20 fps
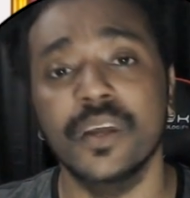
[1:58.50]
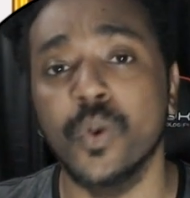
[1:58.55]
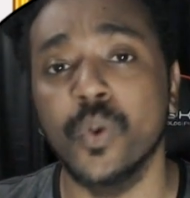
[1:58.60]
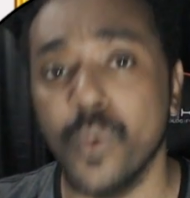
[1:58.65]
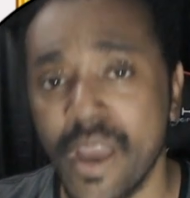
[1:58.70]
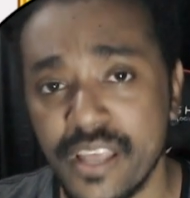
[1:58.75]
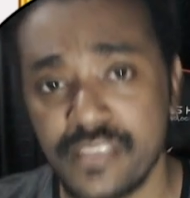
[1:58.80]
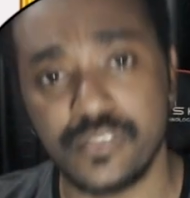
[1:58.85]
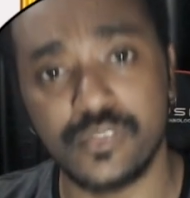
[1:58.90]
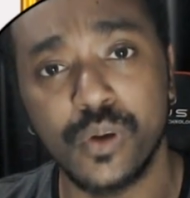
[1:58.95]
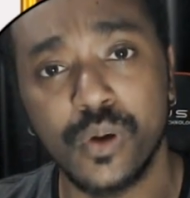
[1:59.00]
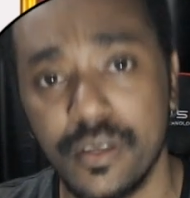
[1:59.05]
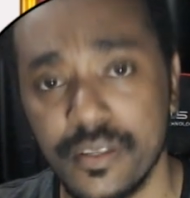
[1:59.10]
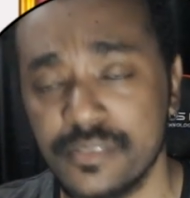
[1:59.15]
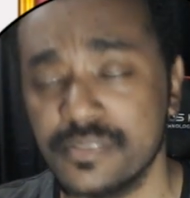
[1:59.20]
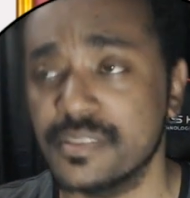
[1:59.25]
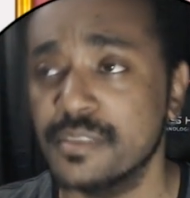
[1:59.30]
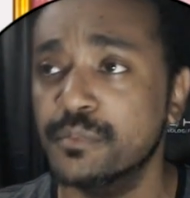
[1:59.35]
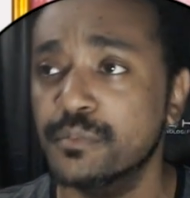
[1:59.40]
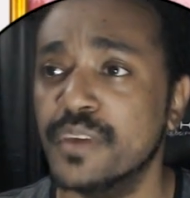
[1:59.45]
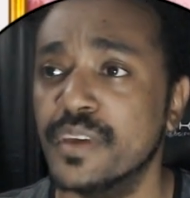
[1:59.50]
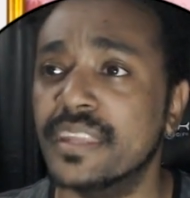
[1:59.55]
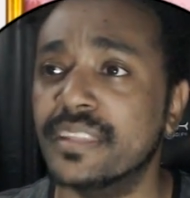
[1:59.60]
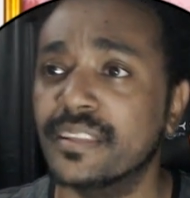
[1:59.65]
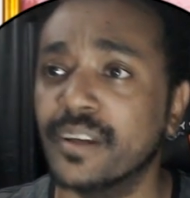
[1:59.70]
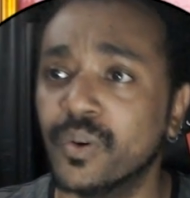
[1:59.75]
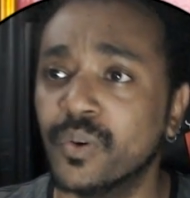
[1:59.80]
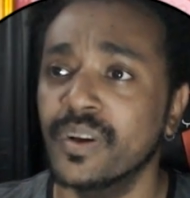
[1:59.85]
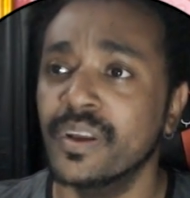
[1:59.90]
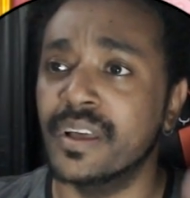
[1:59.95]
Mas não é só isso que
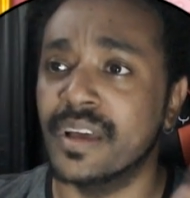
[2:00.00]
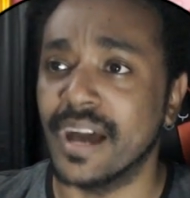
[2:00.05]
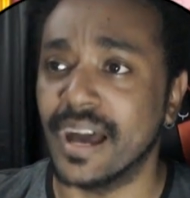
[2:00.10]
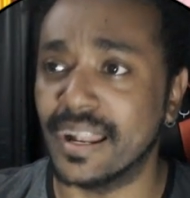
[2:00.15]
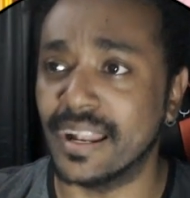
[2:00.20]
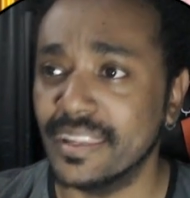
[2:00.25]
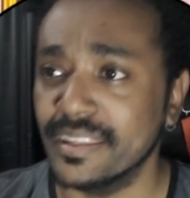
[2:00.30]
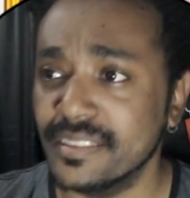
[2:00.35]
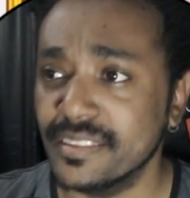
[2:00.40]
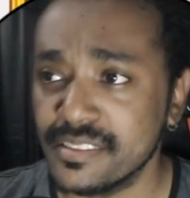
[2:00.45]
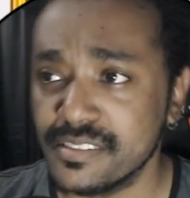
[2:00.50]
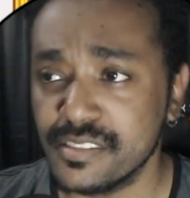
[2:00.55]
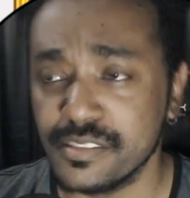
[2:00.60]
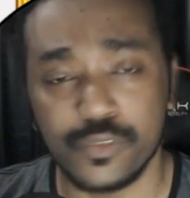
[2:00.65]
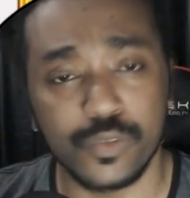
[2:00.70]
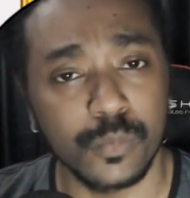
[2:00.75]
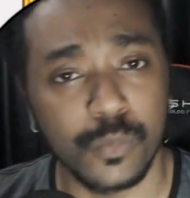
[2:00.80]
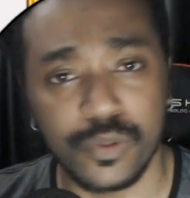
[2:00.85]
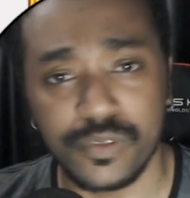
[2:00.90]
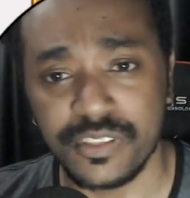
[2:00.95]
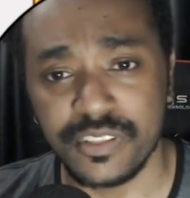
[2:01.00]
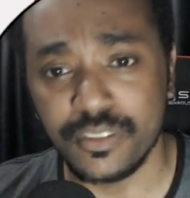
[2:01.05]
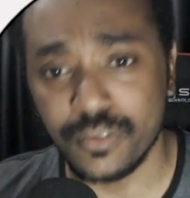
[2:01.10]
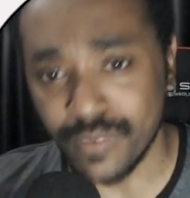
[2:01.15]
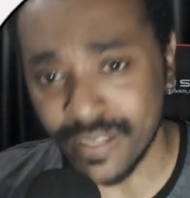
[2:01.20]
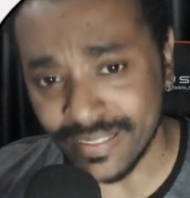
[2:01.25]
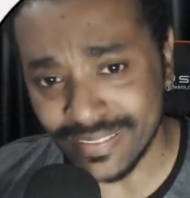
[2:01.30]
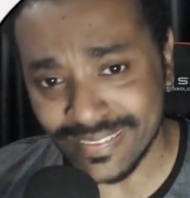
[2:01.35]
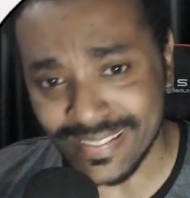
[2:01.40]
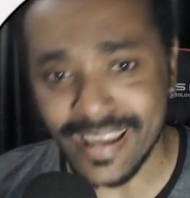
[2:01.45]
vem. Então, além desses Summons, a
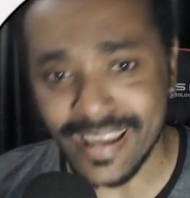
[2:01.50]
gente